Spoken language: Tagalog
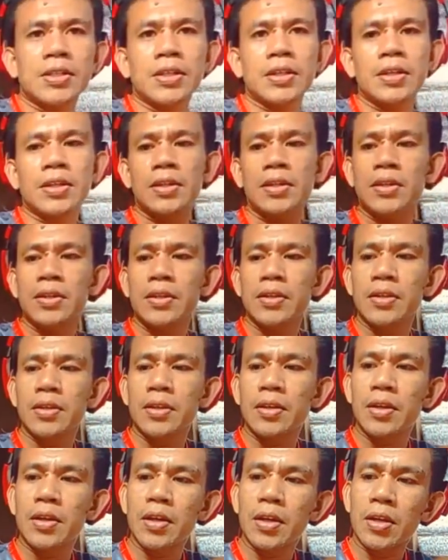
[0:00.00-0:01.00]
ra siya
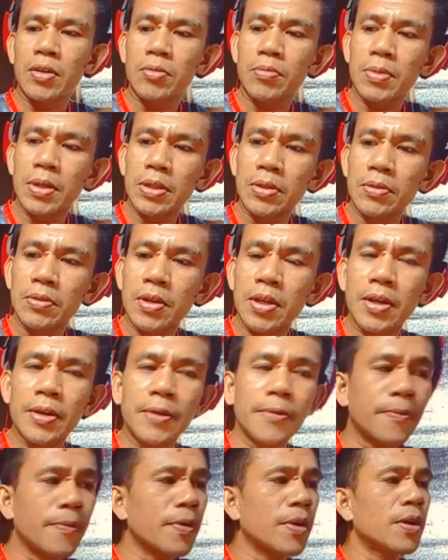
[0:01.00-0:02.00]
kay kalubato
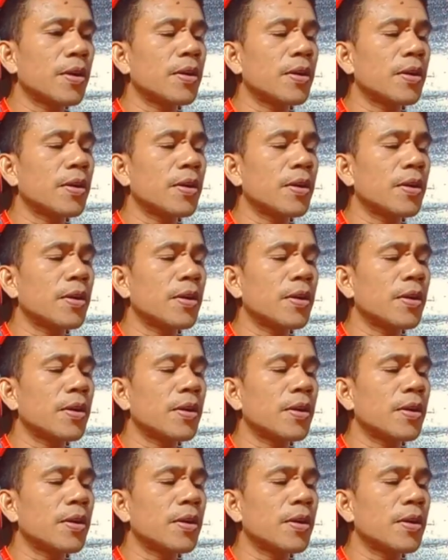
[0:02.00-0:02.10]
na